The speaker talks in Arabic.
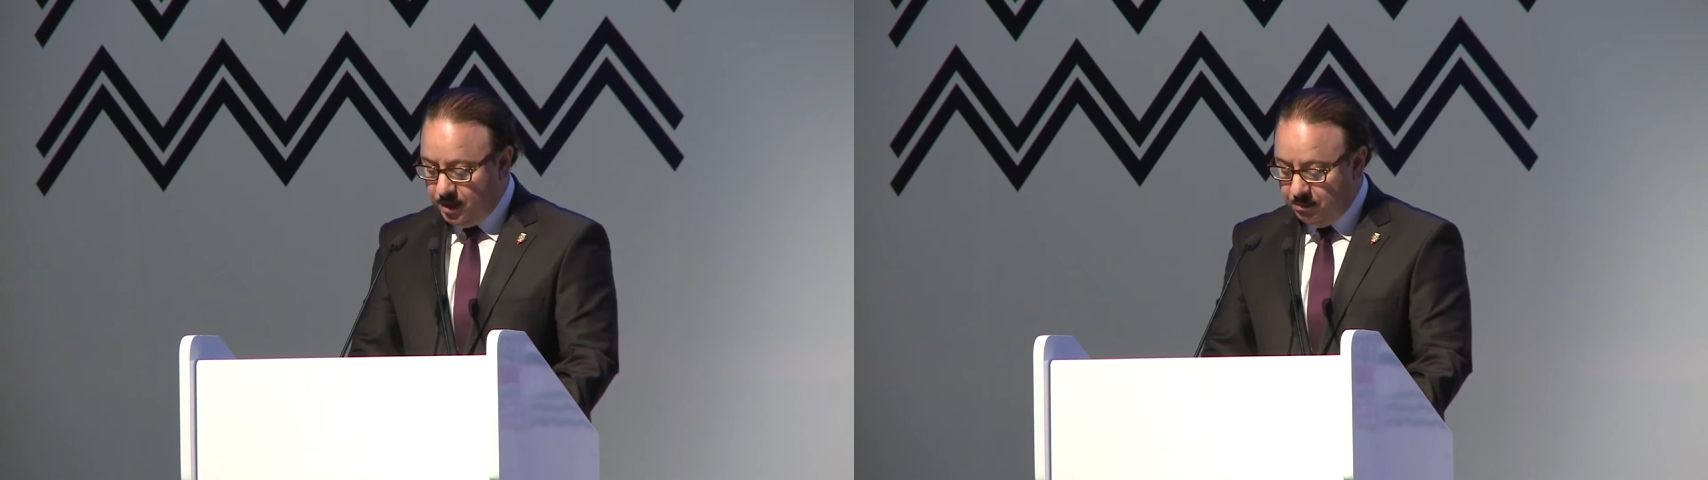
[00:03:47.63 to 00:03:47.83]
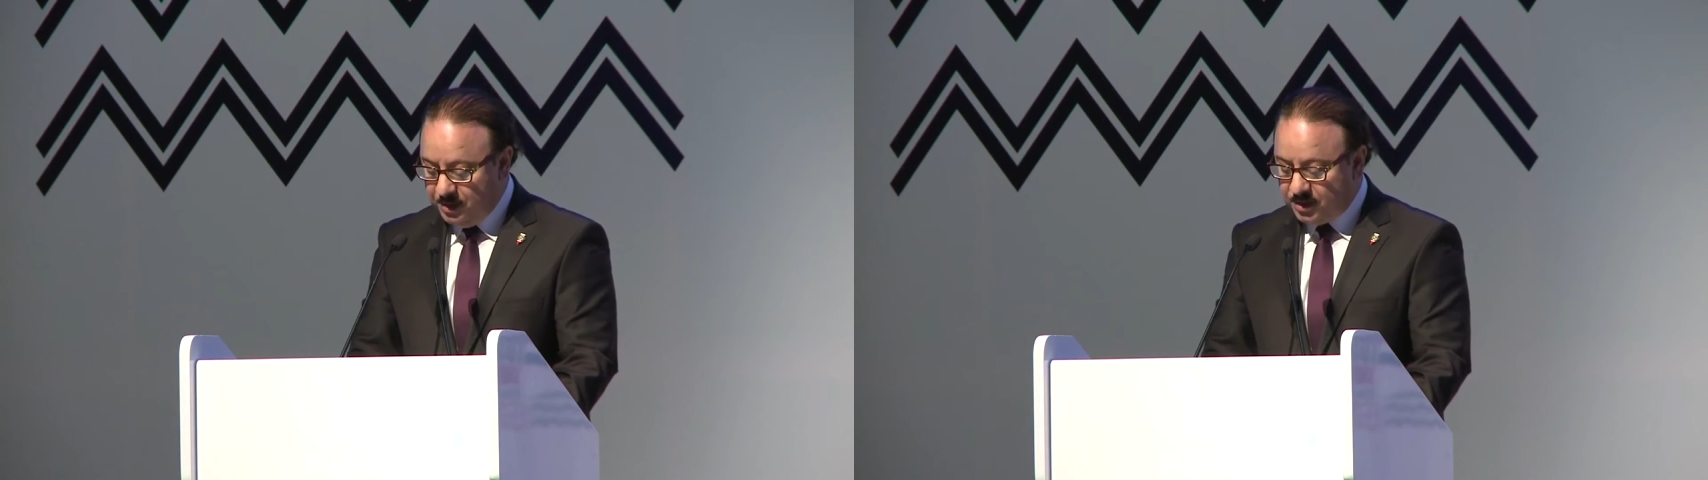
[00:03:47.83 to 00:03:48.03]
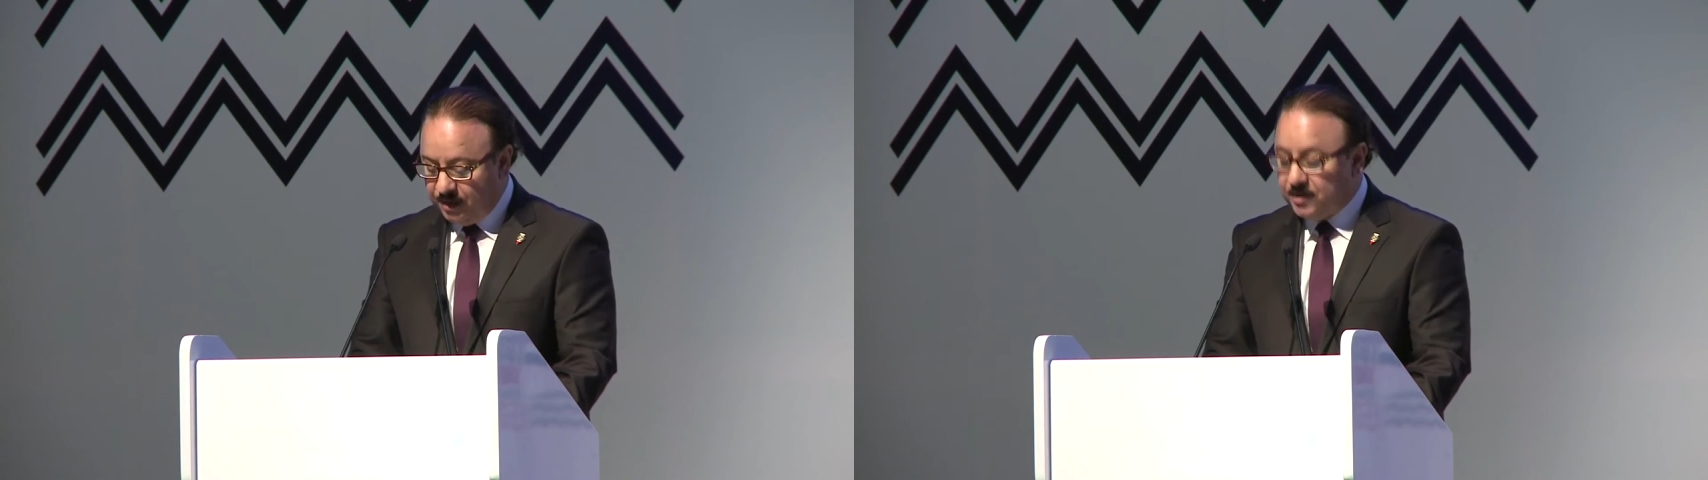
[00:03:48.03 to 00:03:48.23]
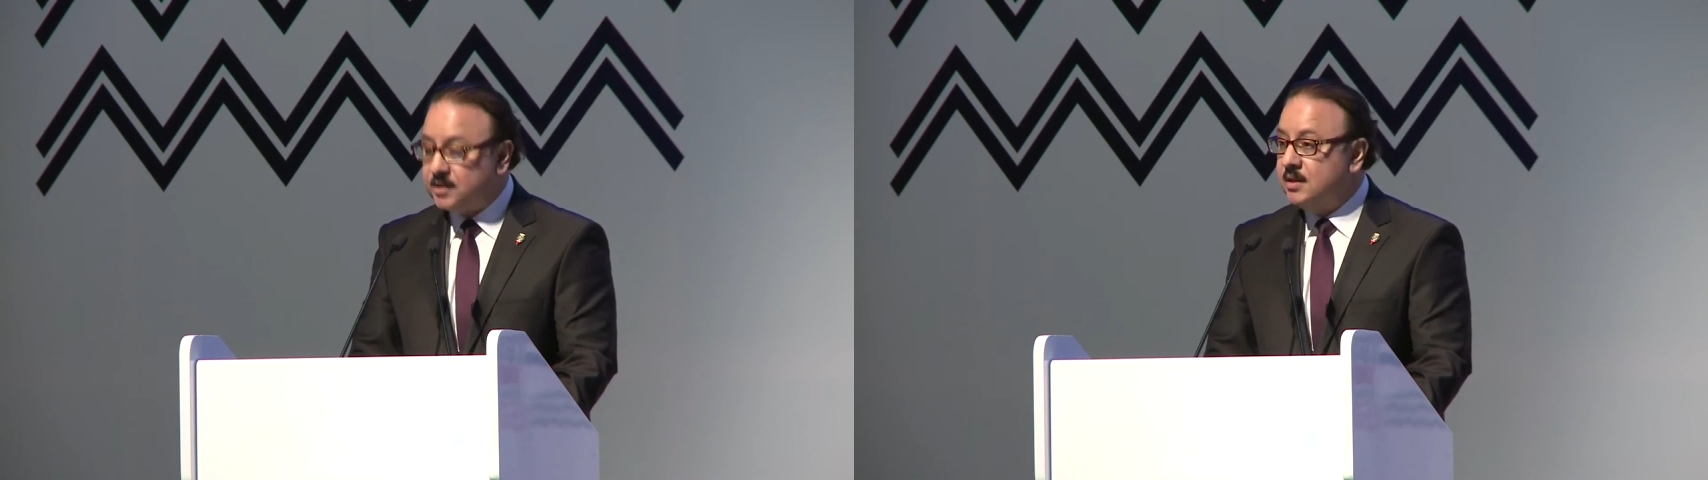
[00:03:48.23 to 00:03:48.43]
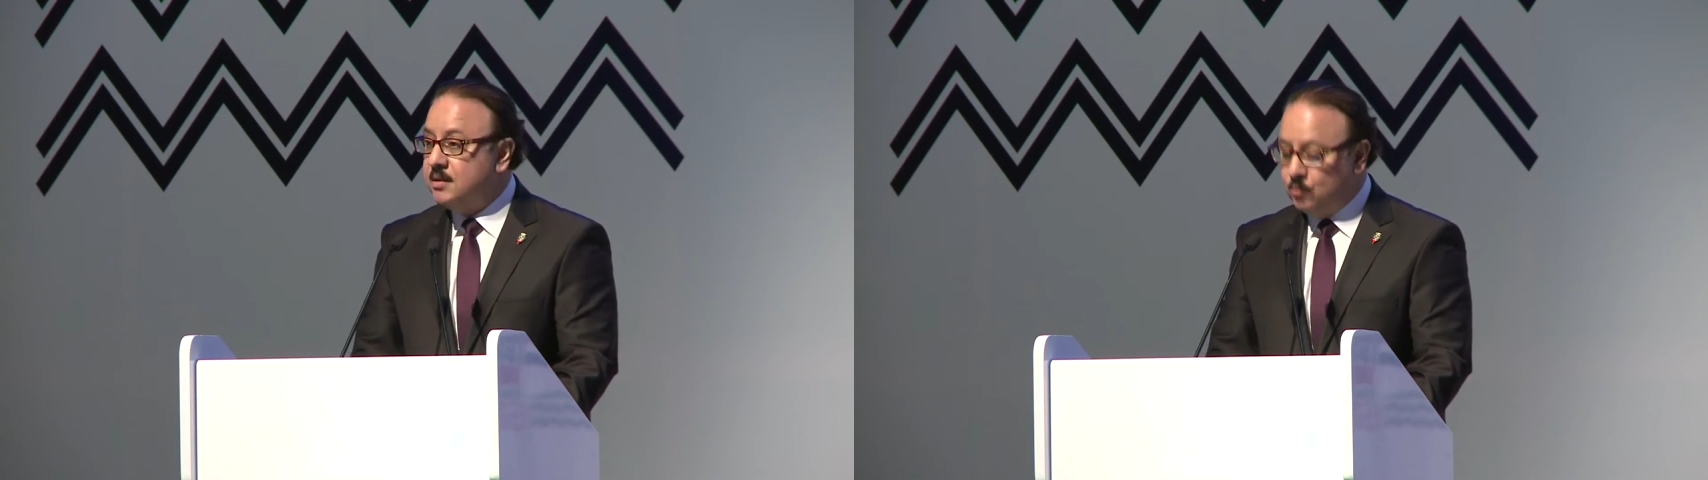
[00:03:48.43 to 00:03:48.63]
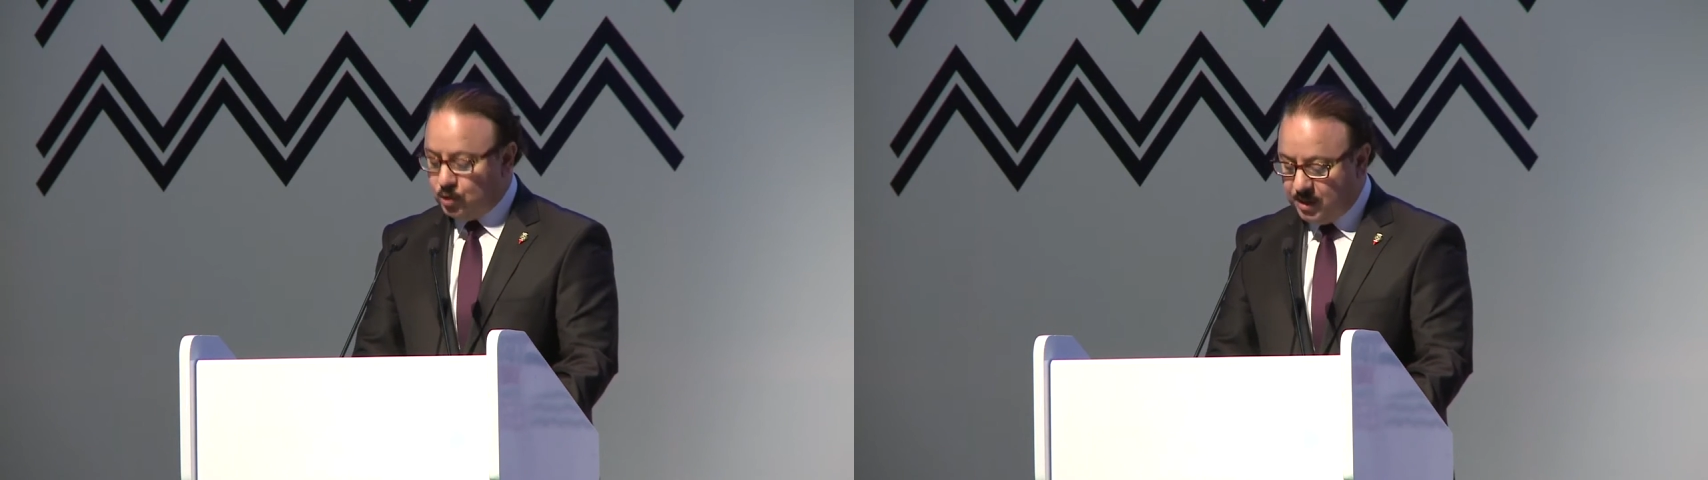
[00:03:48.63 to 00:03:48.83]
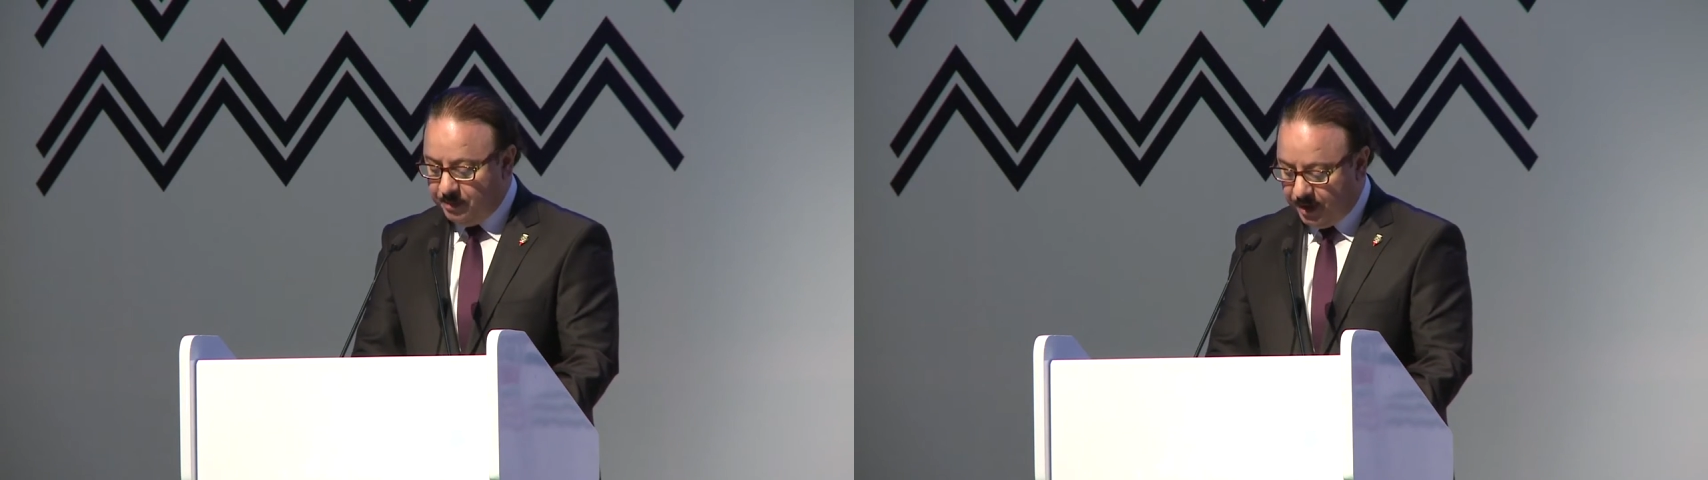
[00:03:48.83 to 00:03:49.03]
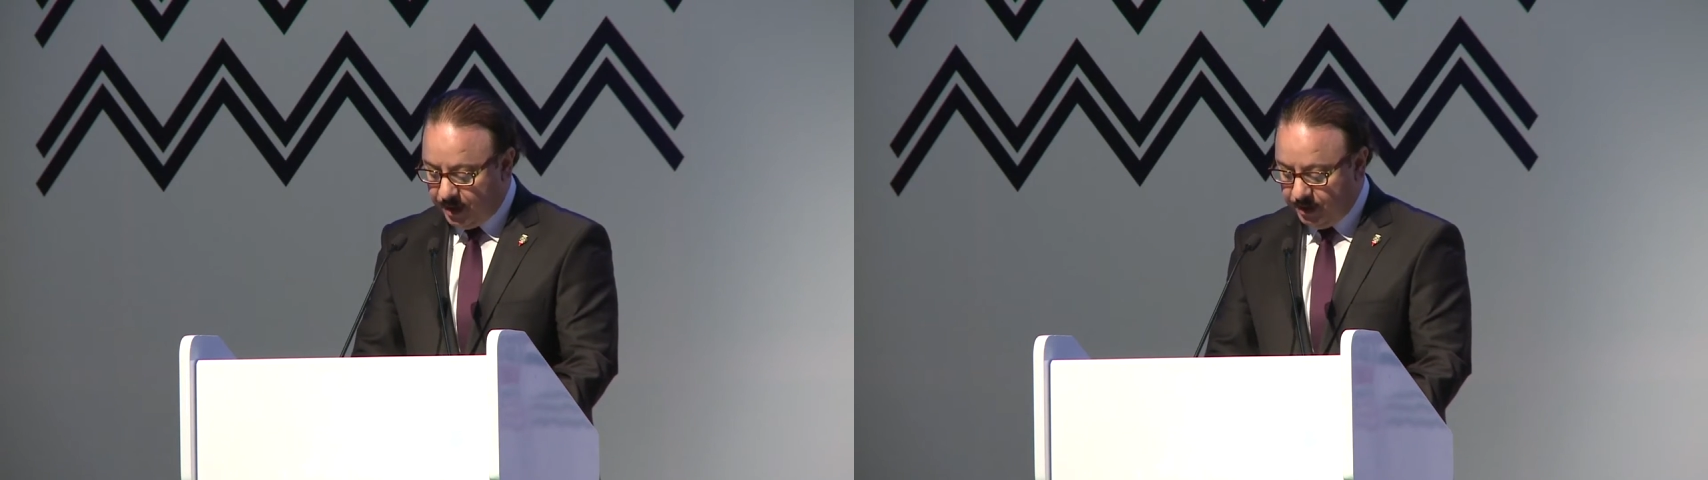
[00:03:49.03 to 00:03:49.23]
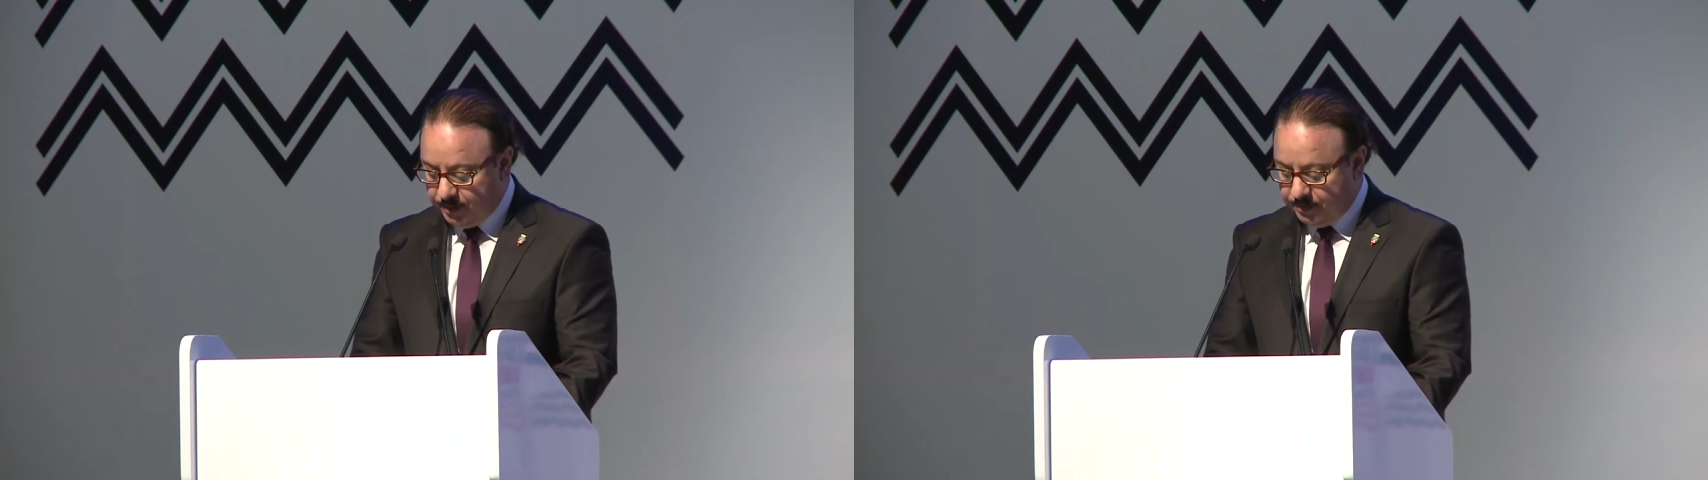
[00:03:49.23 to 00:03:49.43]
بصفة مستمرة